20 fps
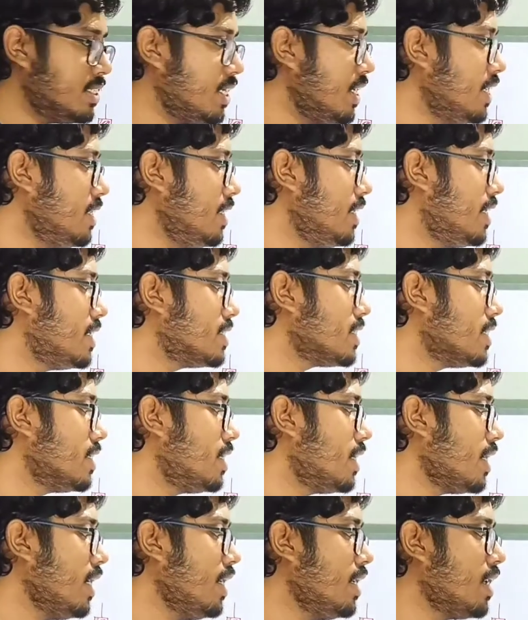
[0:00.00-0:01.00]
সেই
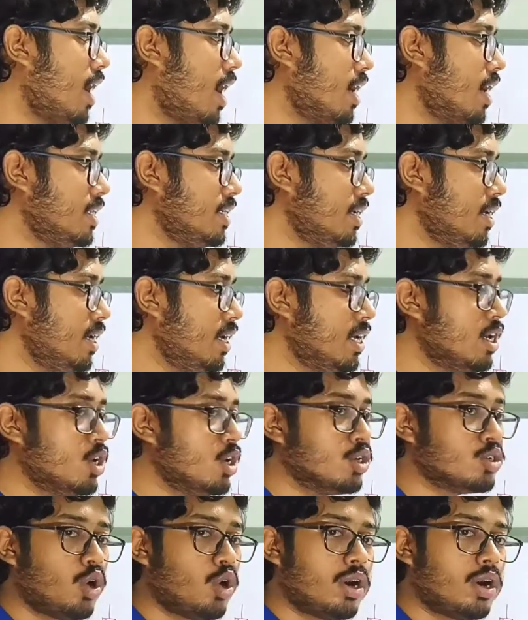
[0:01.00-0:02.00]
ইন্ডিকেশানটাকে না নিয়ে
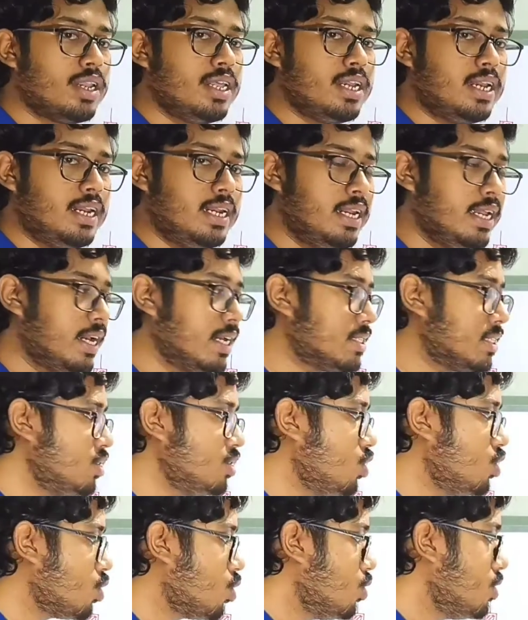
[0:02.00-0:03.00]
সঠিক ইন্ডিকেশান
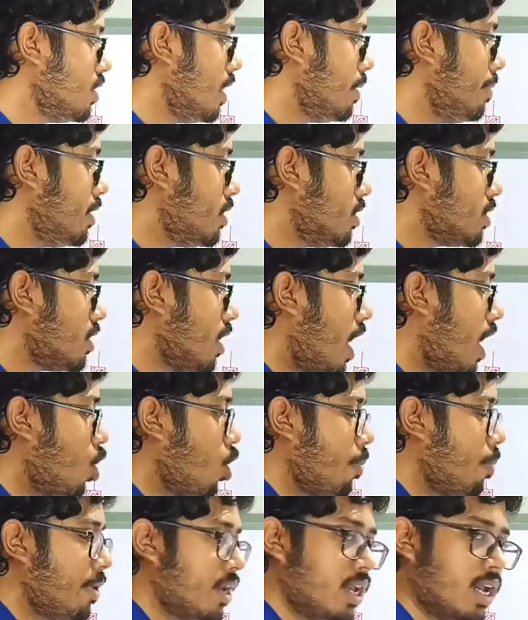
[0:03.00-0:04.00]
যখন দেবে তার
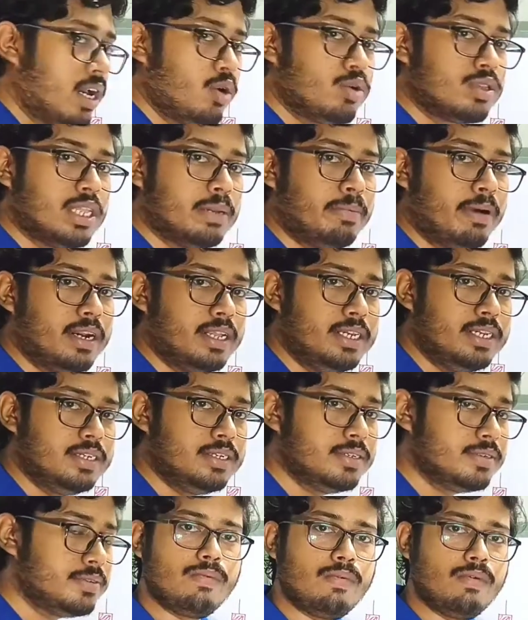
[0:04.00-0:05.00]
অপেক্ষা করতে পারি
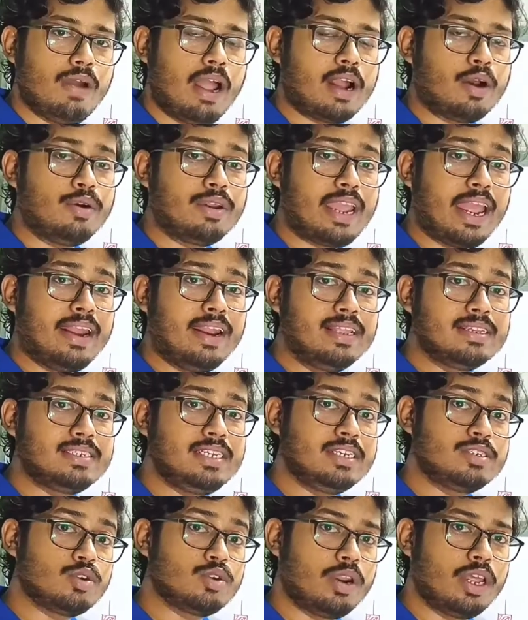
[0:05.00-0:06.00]
এখন
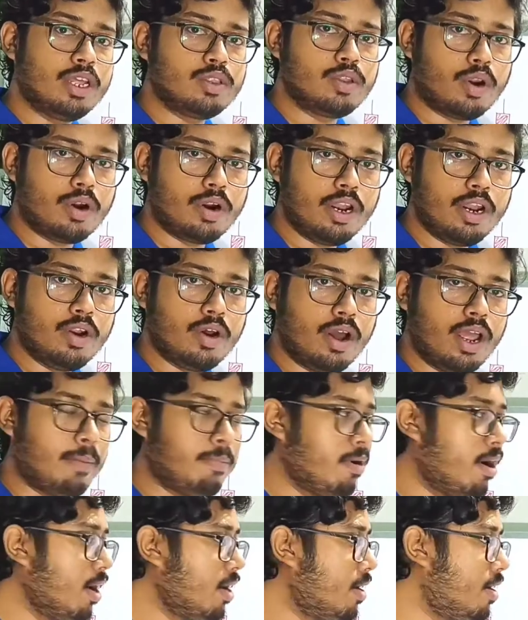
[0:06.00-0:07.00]
ক্যান্ডেলস্টিক্স অনেক ধরনের হয়
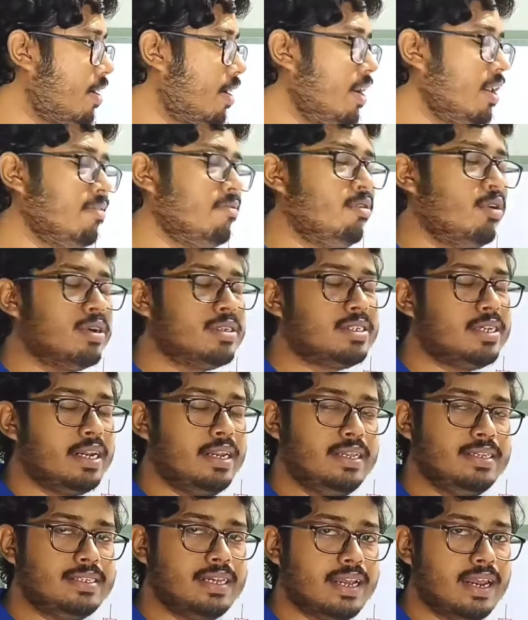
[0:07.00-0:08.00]
আপনারা ট্রেডিং ভিউর
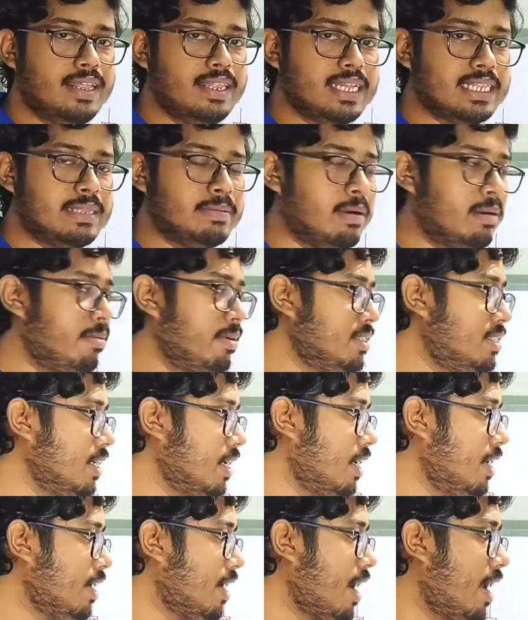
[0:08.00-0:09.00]
সেটিংসে গেলে দেখতে পাবেন
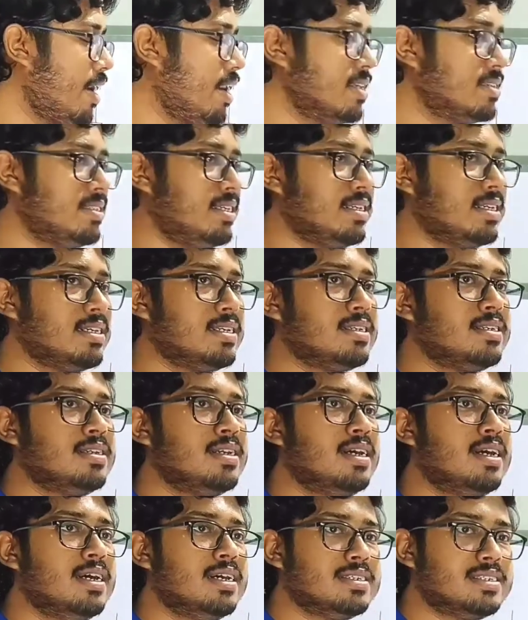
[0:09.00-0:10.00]
সেখানে ক্যান্ডেলস্টিক্সের
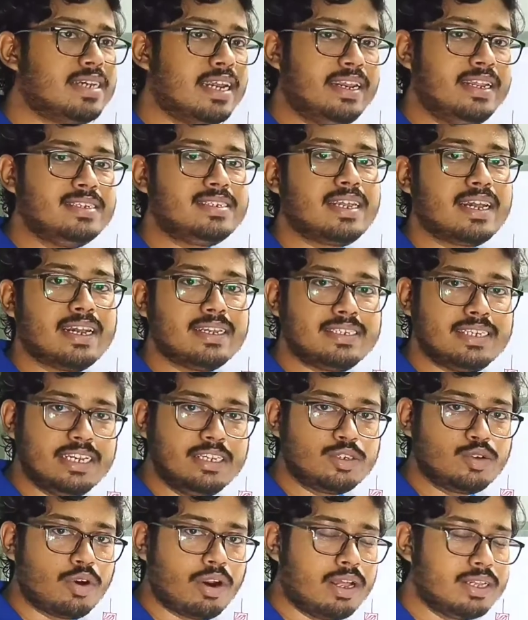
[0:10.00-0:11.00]
সেটিংসটাকে চেঞ্জ
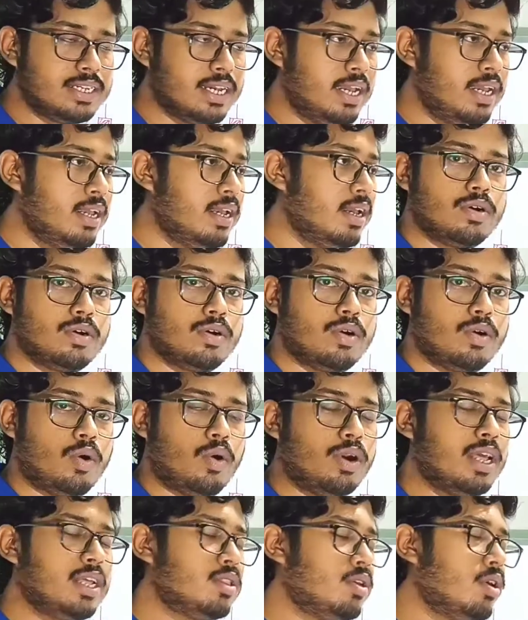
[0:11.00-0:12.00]
করা যায় অনেক
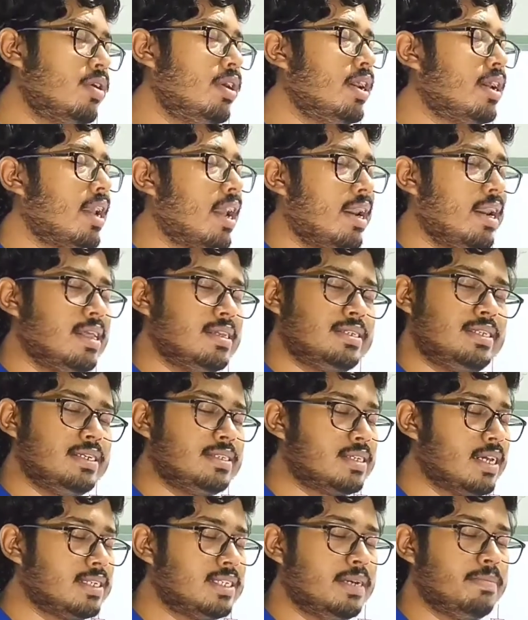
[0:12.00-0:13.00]
ধরনের ক্যান্ডেলস্টিক্স
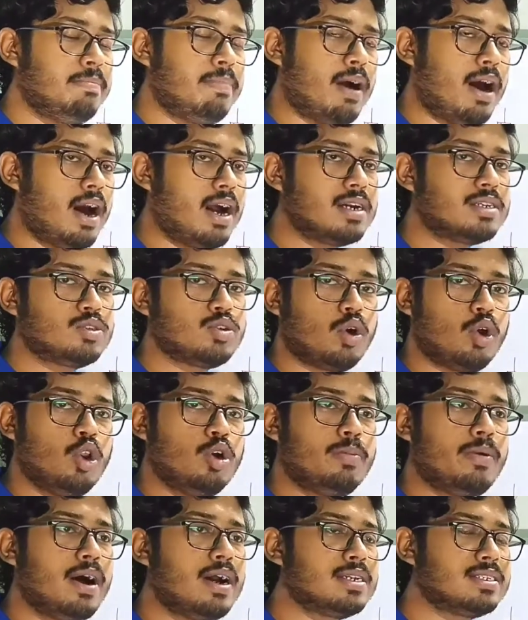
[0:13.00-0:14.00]
আছে বার্স হলো
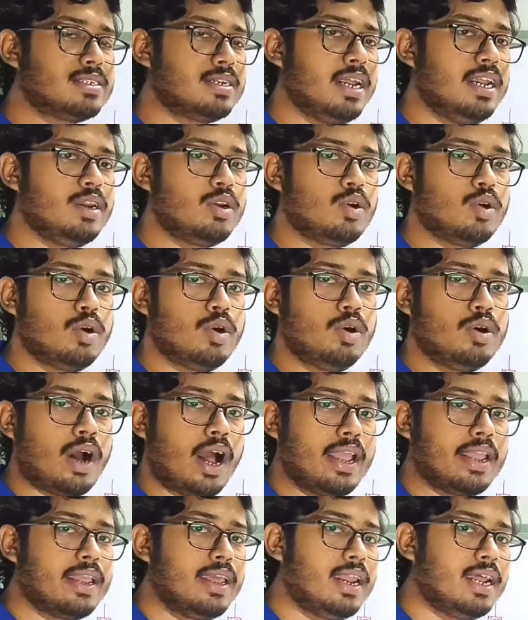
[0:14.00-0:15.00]
বার্স রেনকো
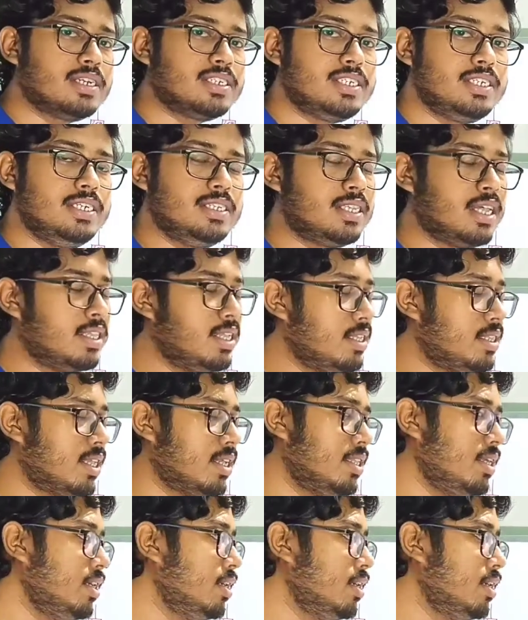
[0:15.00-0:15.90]
হাইকেনাশি ইত্যাদি ইত্যাদি